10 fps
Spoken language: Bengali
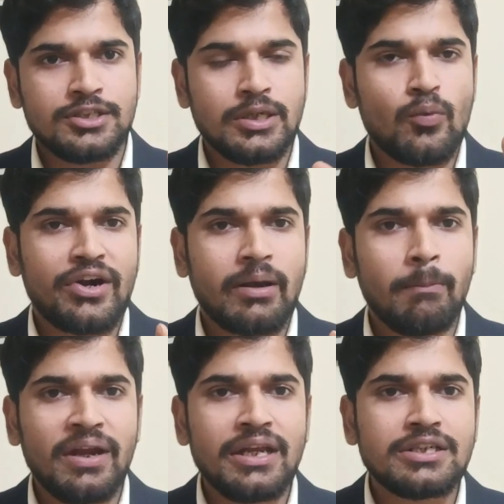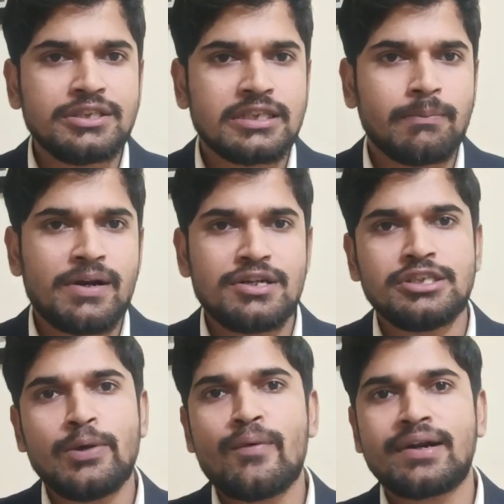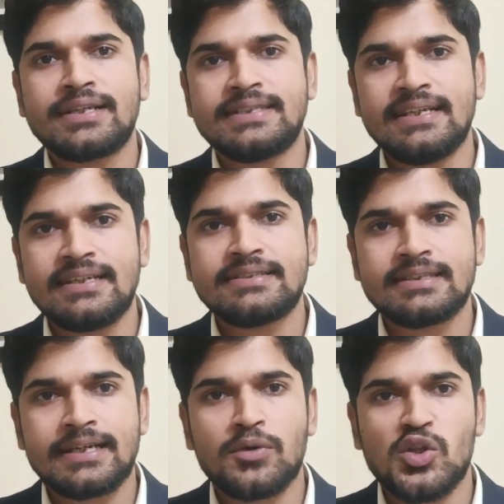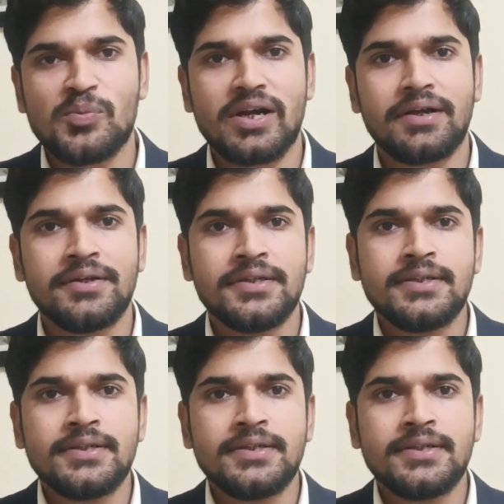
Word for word: সেই ওয়ার্ডের মিনিং শিখতে পারেন সেই ওয়ার্ডের সেন্টেন্স ক্রিয়েট করতে পারেন